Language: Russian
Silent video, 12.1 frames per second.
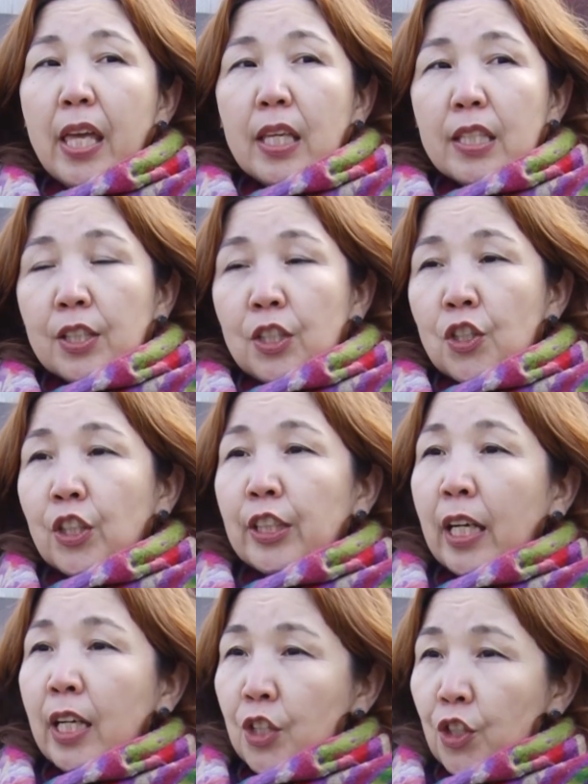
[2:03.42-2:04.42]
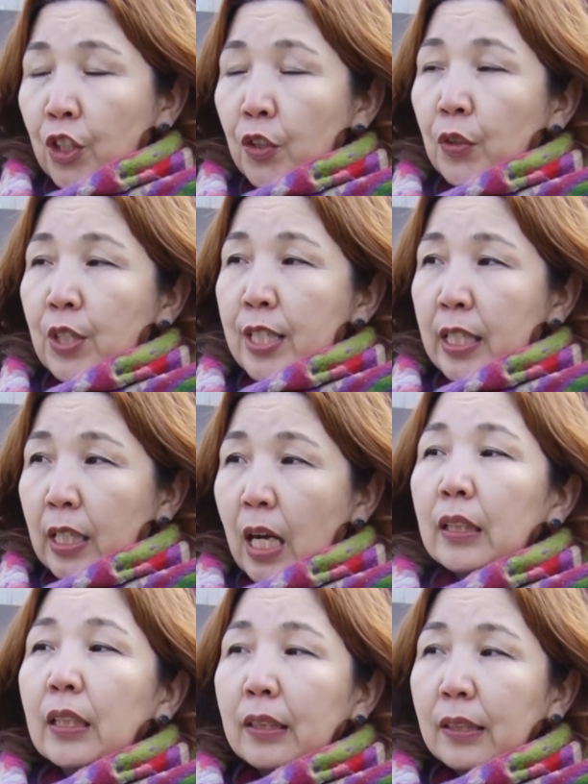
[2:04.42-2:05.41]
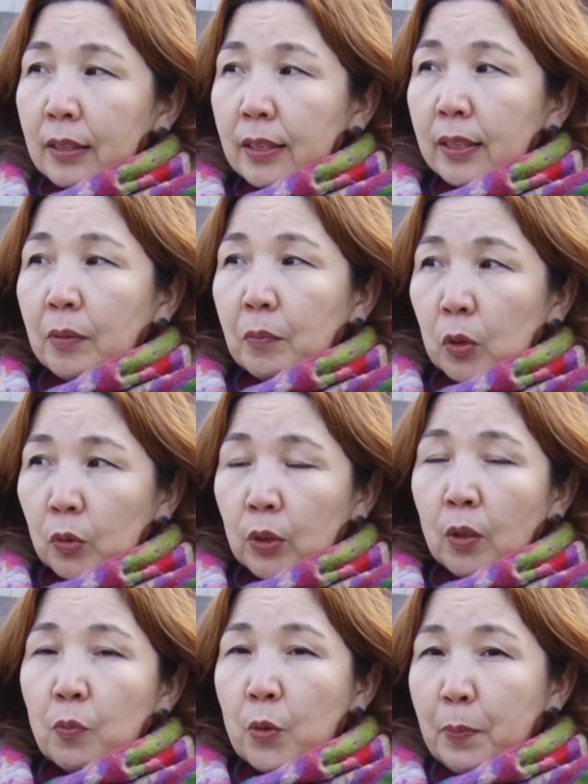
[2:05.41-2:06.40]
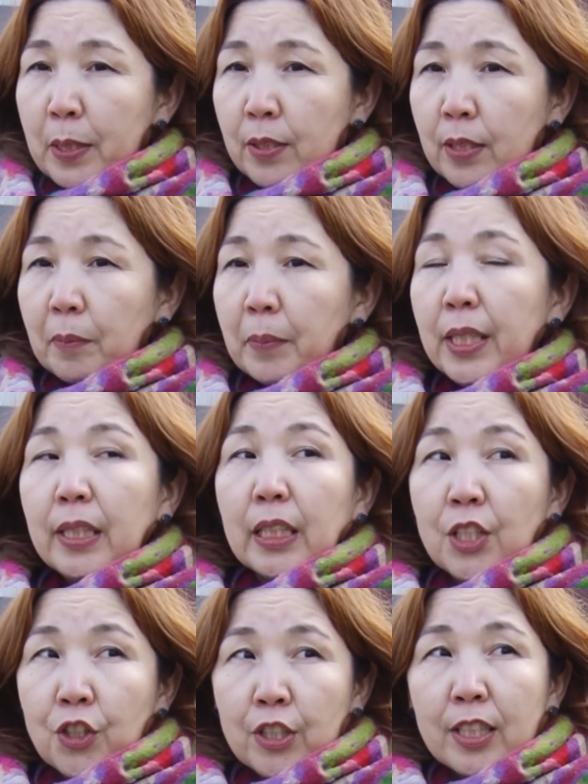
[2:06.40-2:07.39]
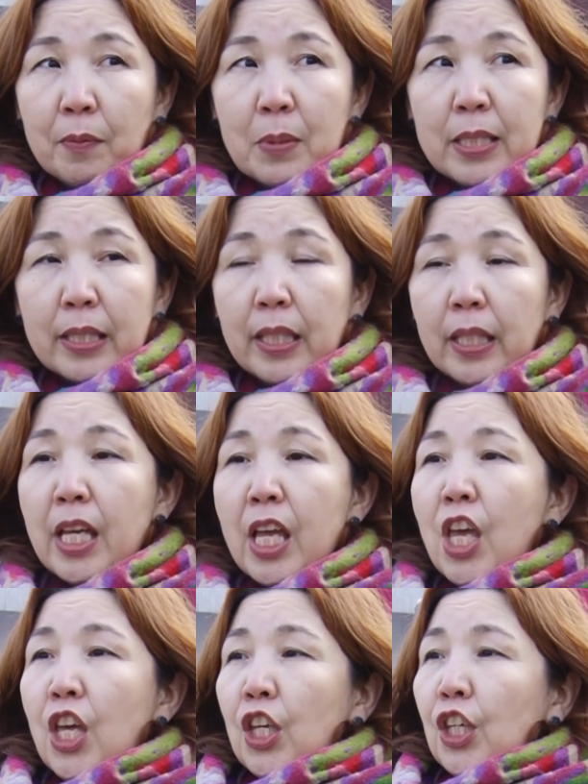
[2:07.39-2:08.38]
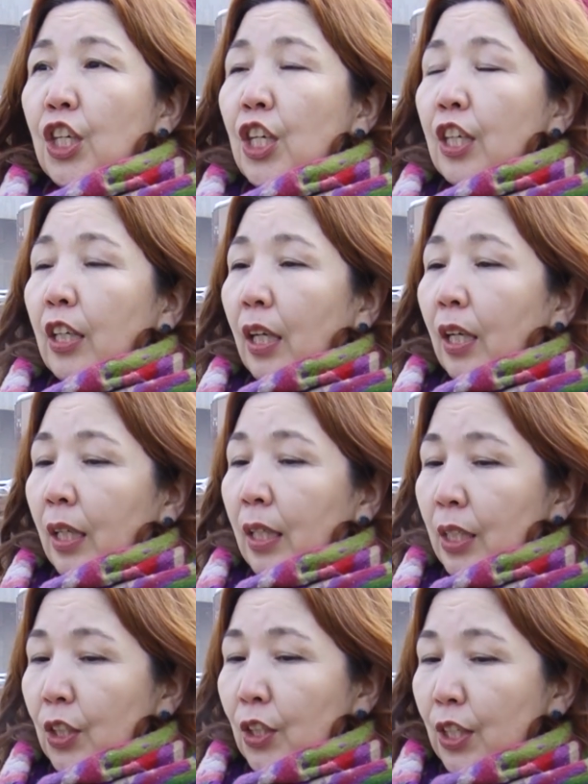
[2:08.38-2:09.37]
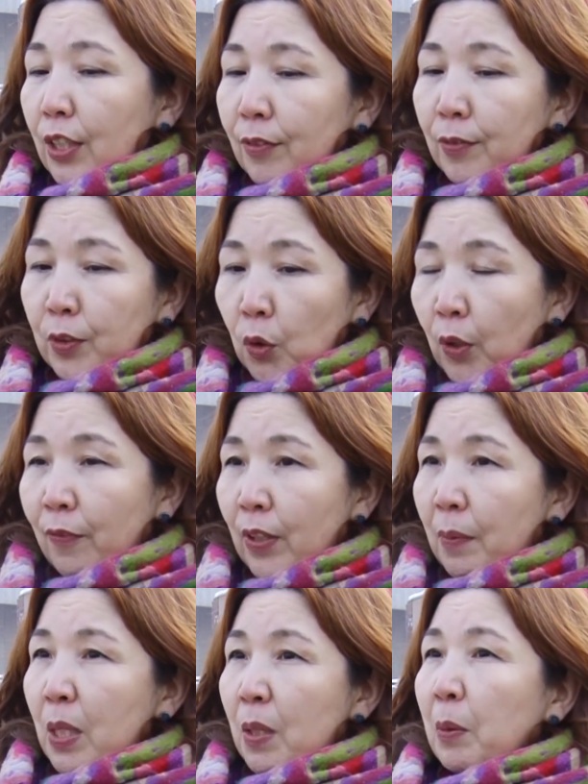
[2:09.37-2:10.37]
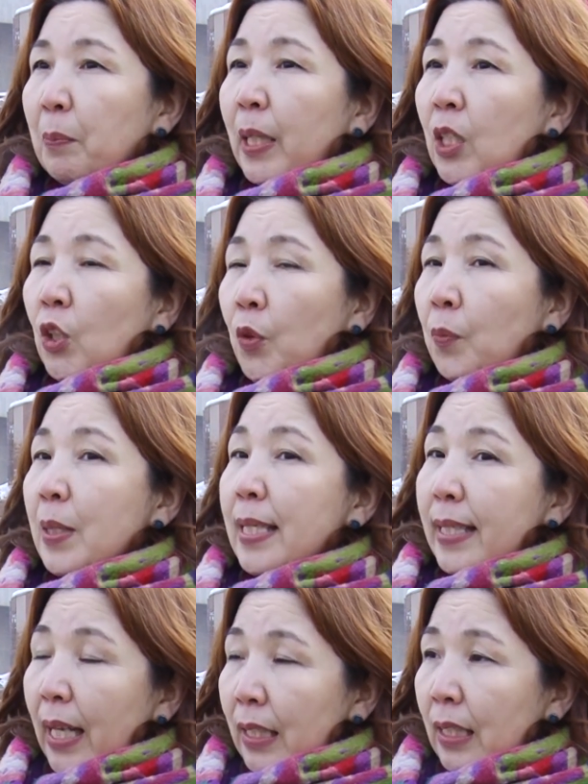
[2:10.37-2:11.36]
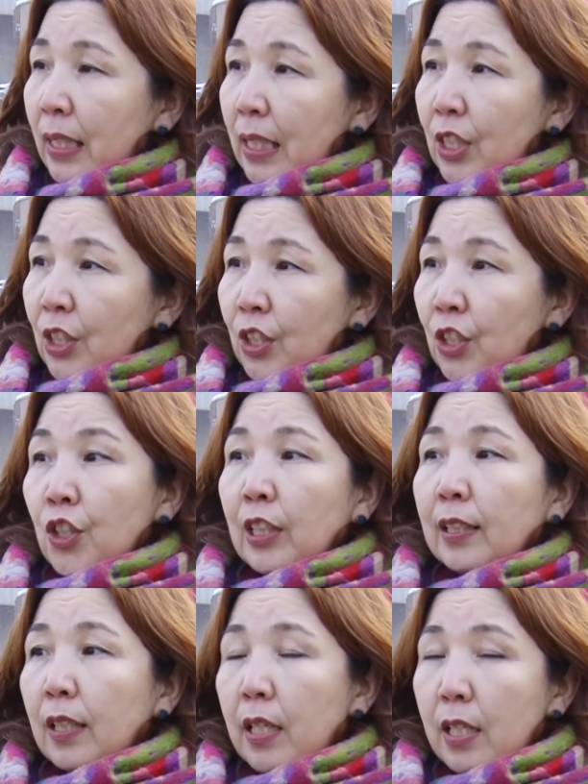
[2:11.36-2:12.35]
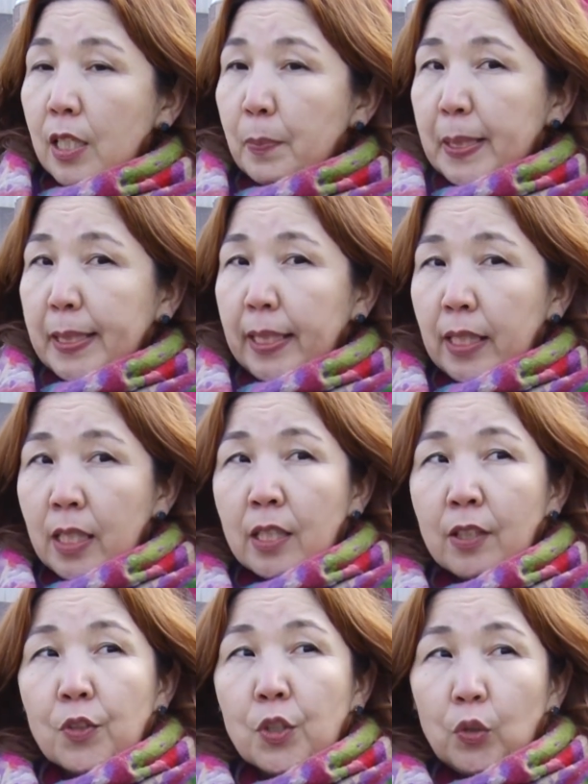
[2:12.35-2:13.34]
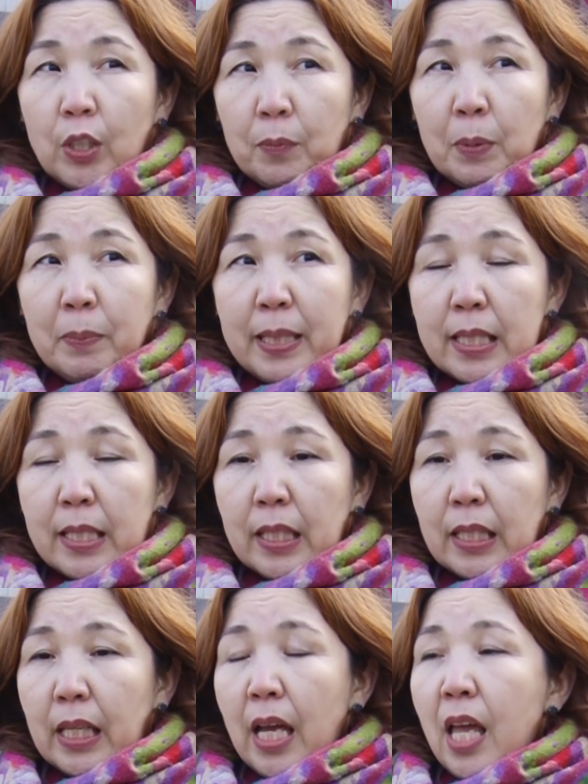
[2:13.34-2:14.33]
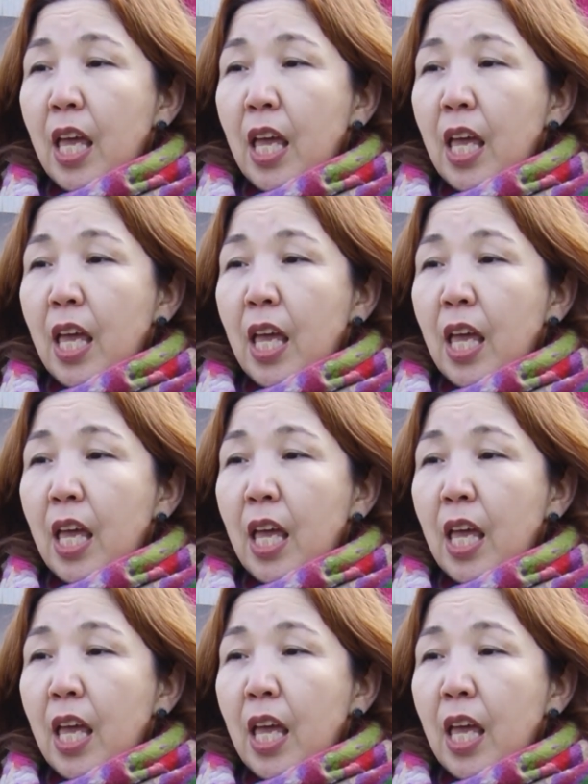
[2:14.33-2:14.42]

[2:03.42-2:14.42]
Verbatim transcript: Эти книжки на четырех языках, на кыргызском, русском, узбекском и таджикском языке. И а, э, в скором времени мы планируем издание этих книжек и распространение в школьной библиотеке.